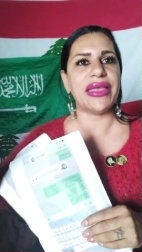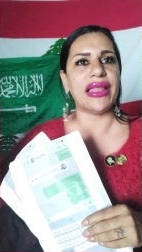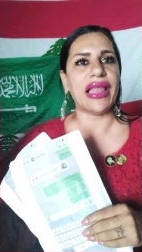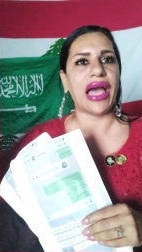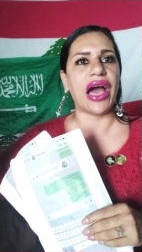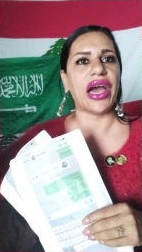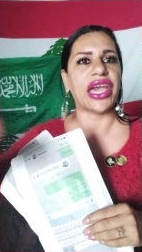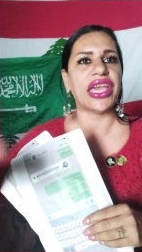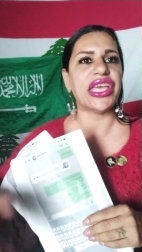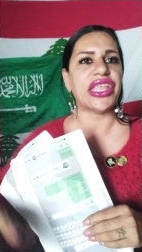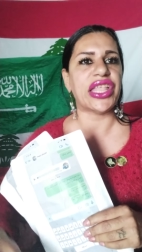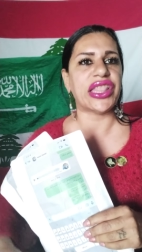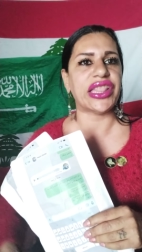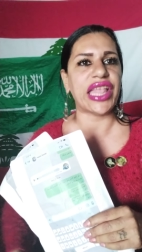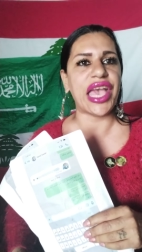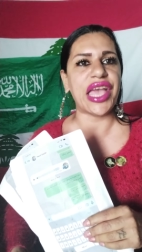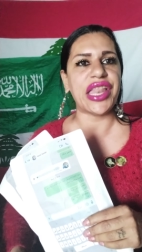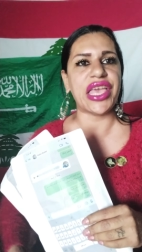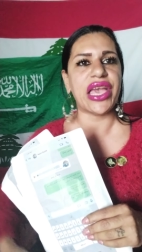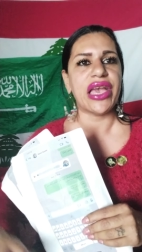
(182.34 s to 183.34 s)
الحقير
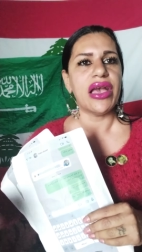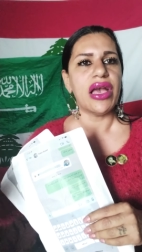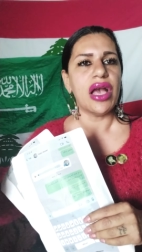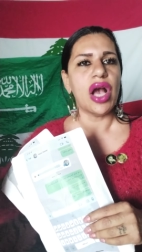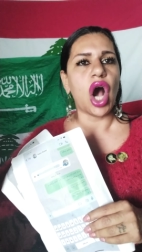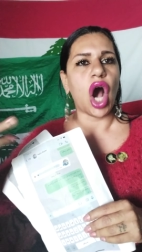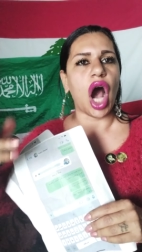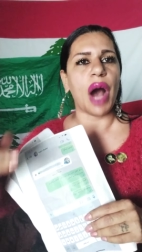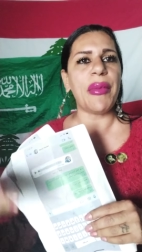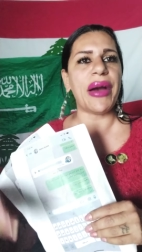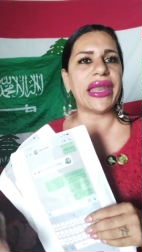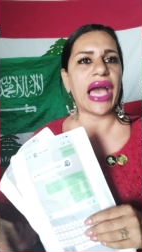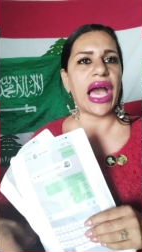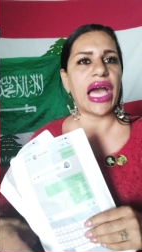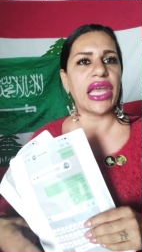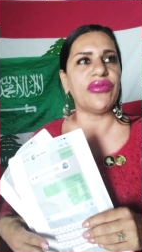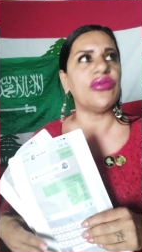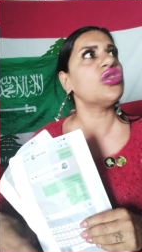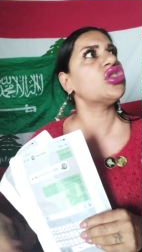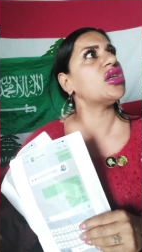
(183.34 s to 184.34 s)
التاني عمر
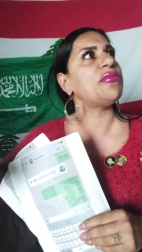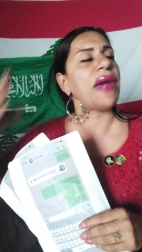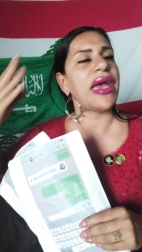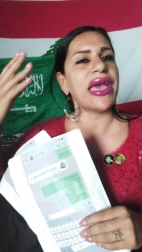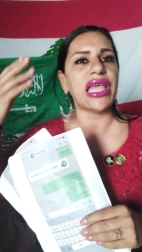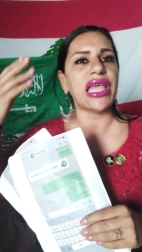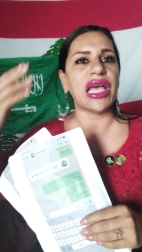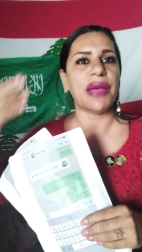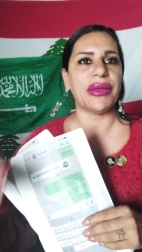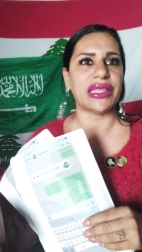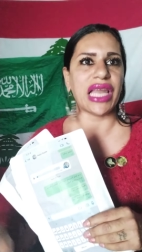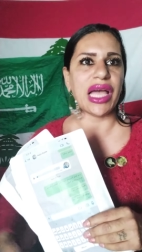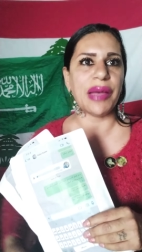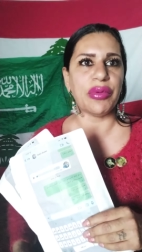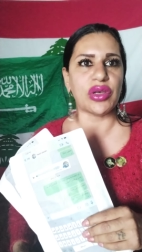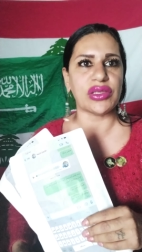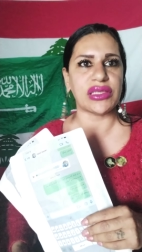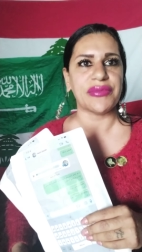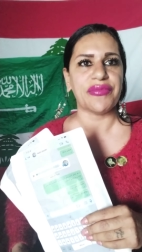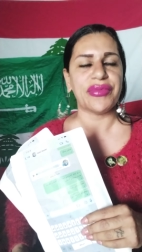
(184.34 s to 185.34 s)
حرفوش امبارح بطرابلس